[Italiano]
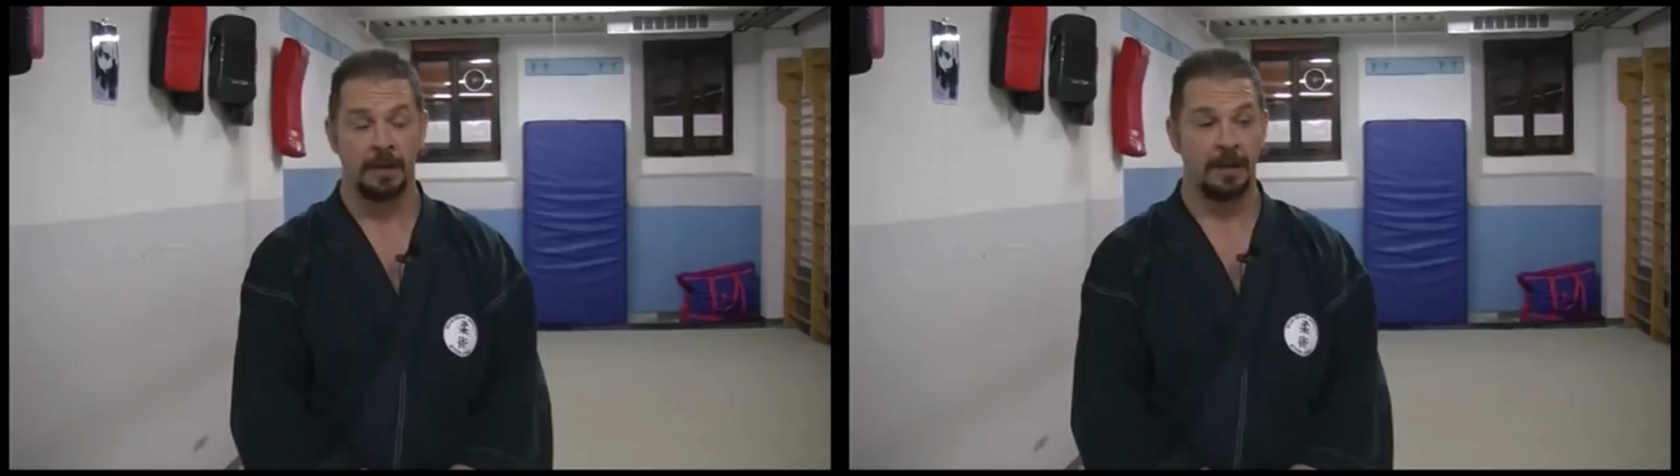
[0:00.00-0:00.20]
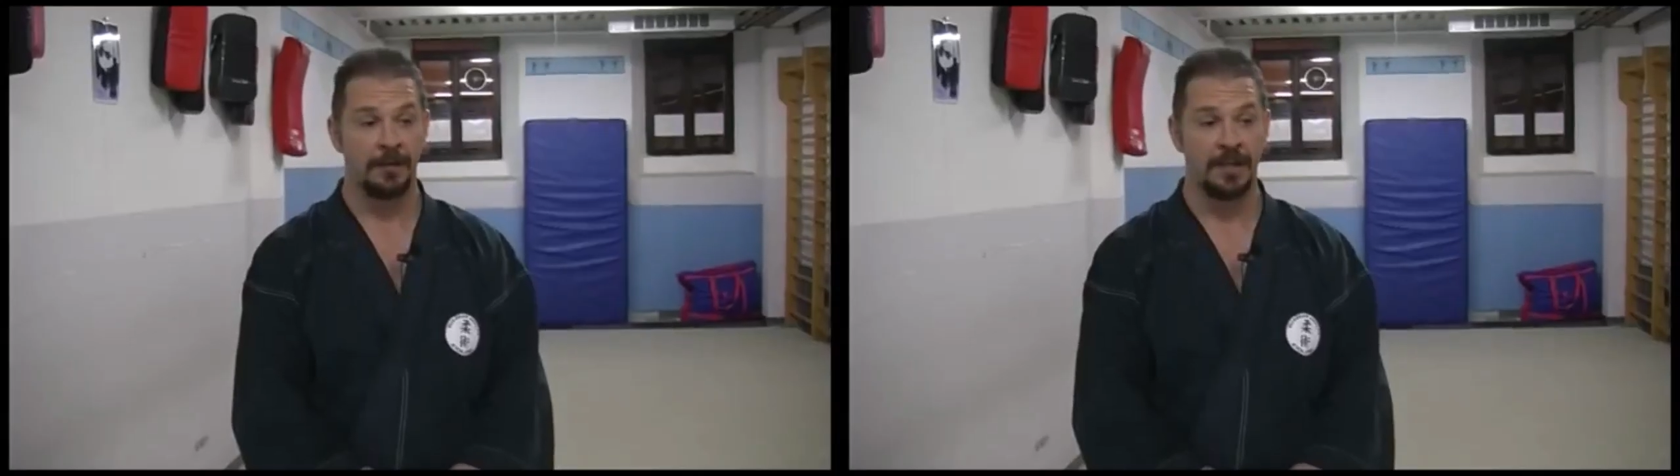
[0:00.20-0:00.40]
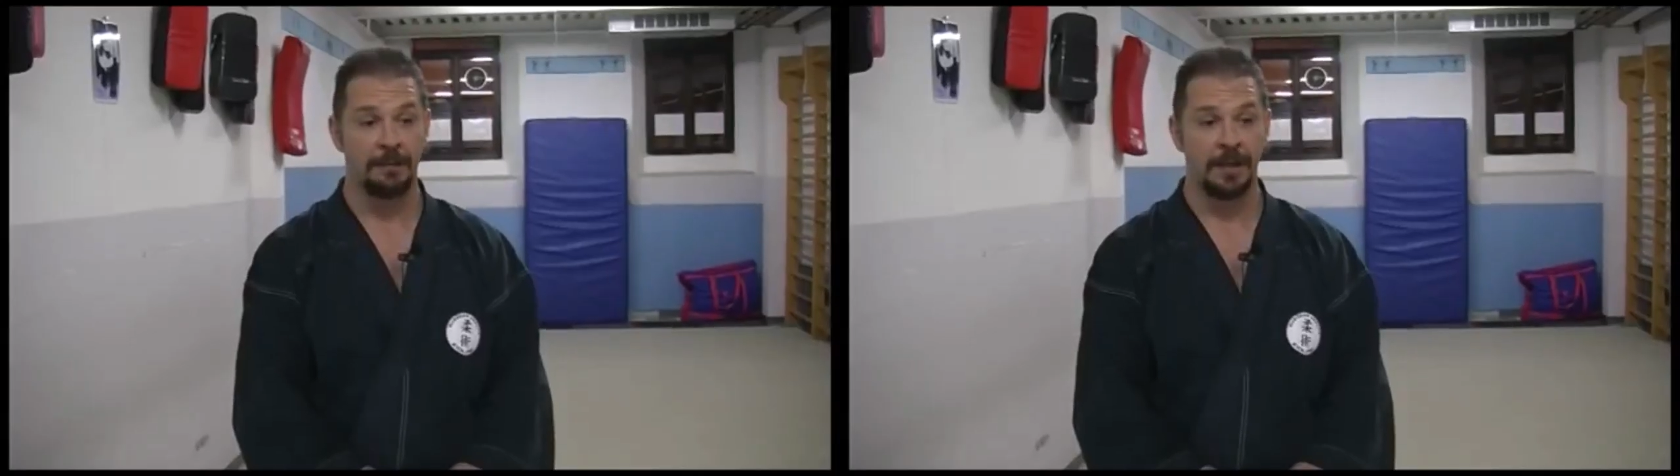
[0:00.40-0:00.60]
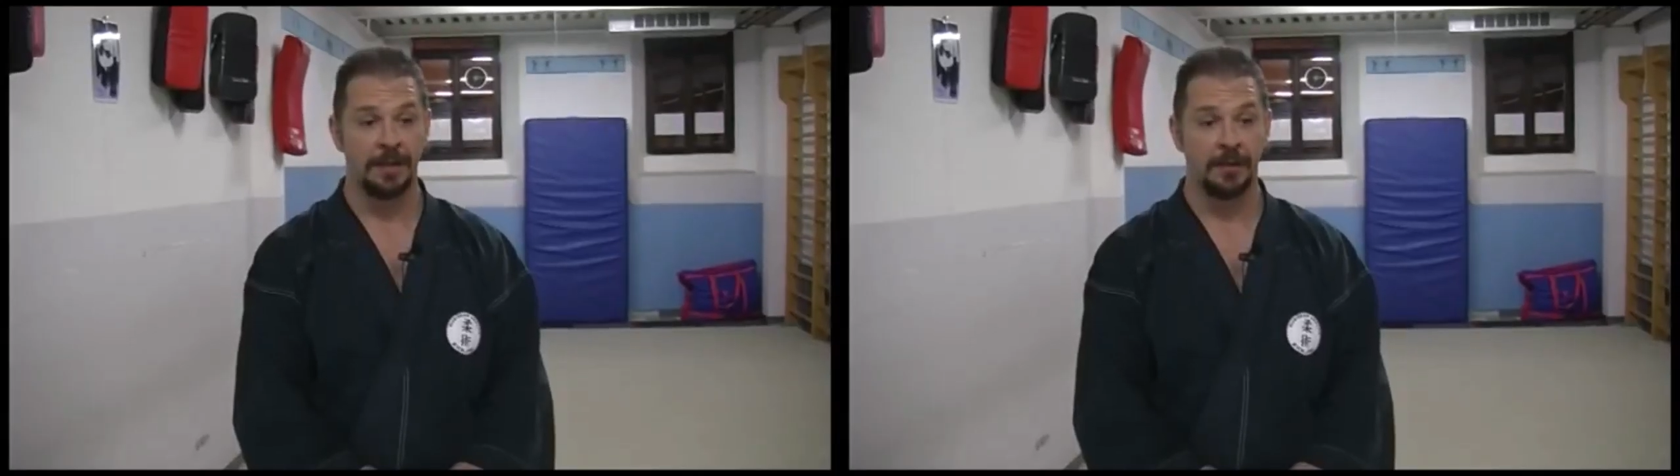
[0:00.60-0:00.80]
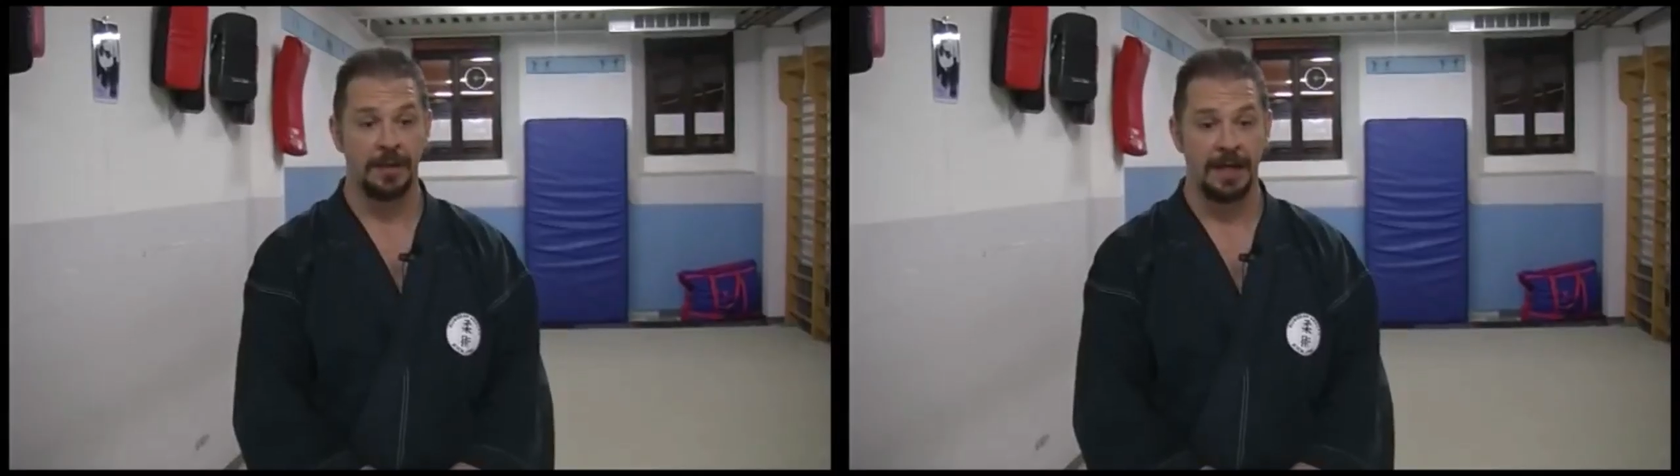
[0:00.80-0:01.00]
La difesa
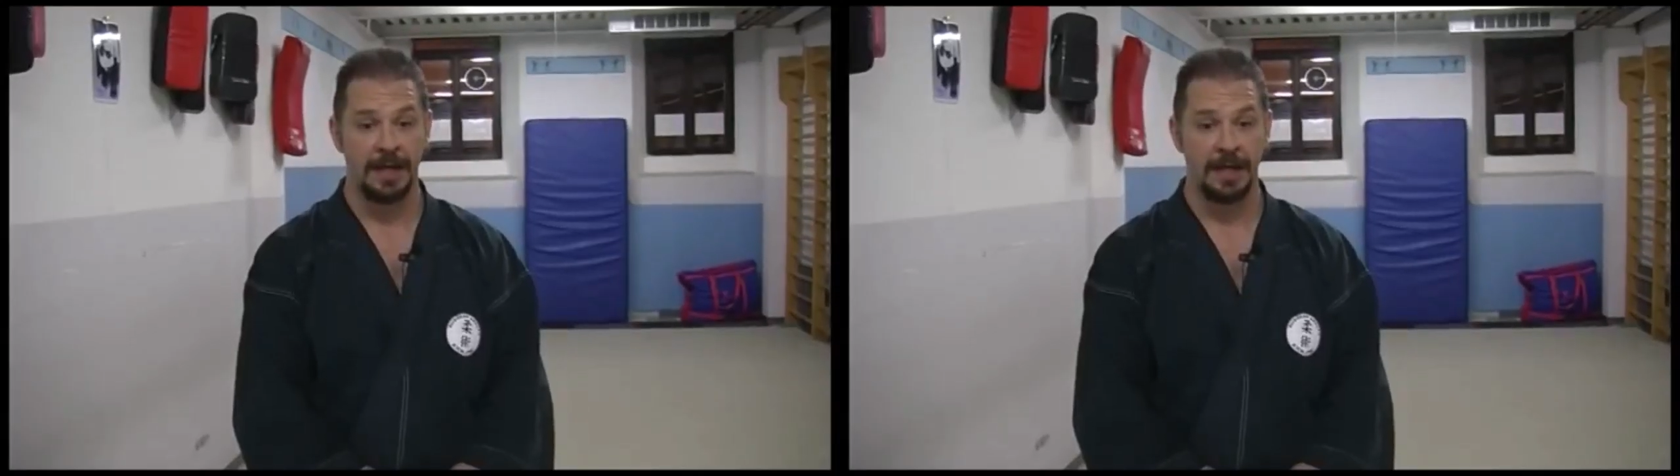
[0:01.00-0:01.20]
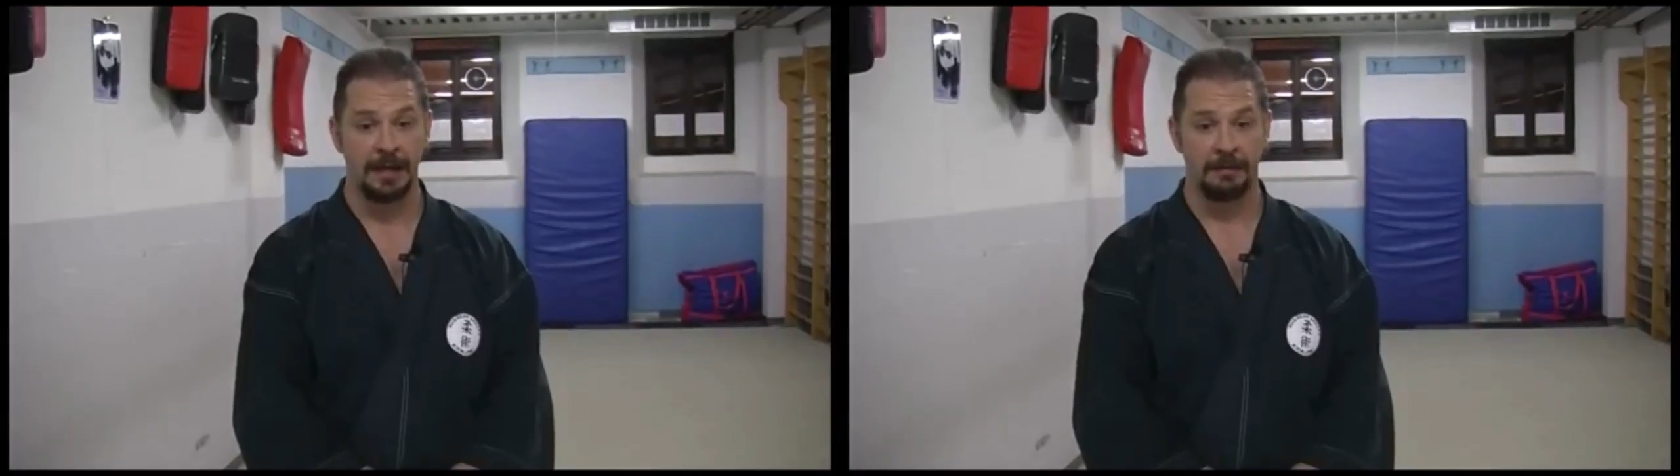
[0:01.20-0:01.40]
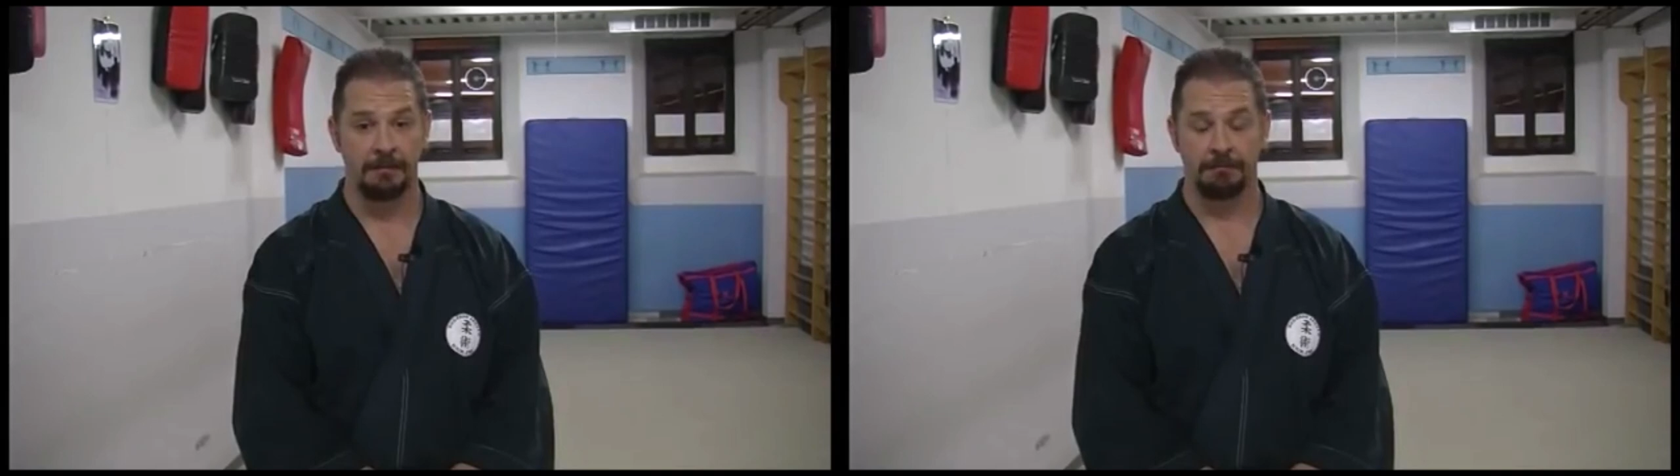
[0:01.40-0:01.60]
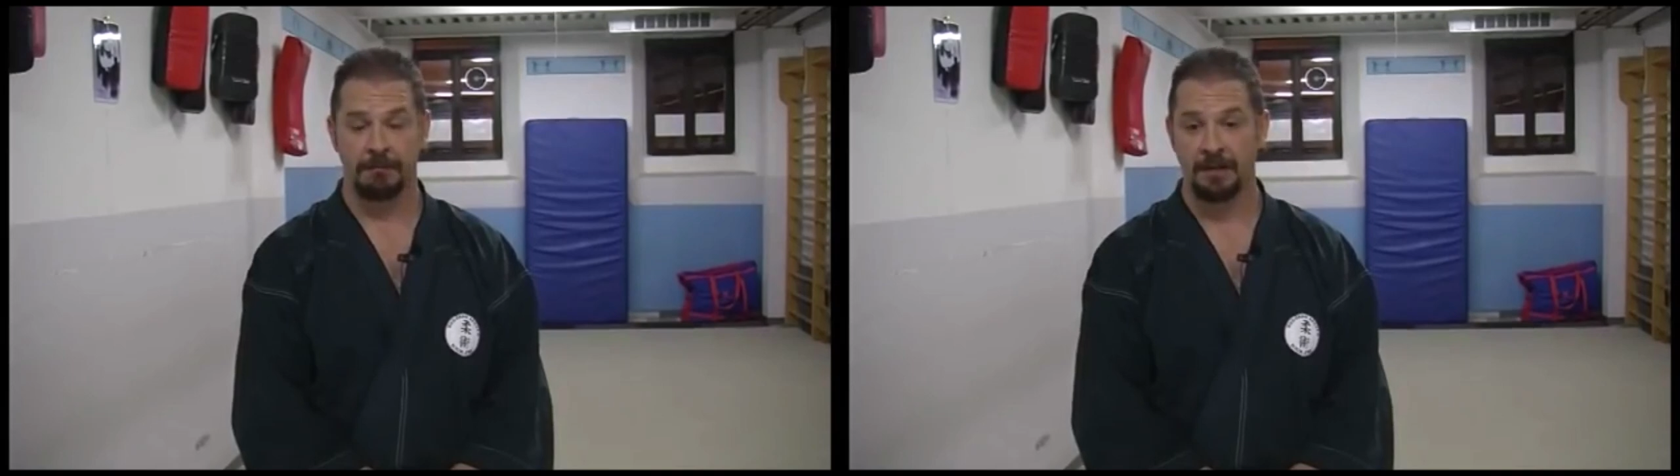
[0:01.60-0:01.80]
personale,